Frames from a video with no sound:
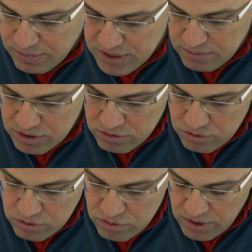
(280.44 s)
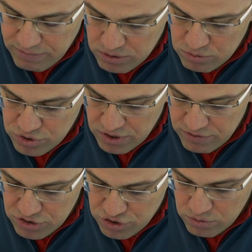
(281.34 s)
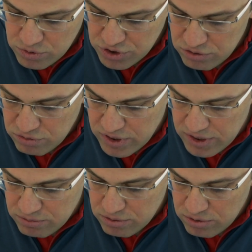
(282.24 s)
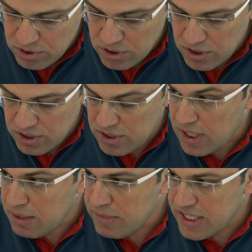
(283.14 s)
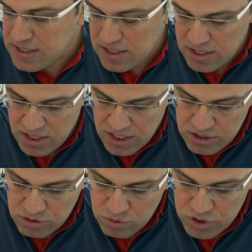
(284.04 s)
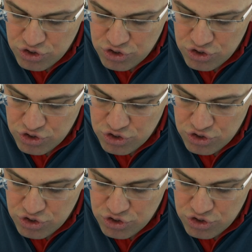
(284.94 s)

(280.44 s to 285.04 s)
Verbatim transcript: L'appartamento con camera e cucina viene 500 euro eh, al mese ed include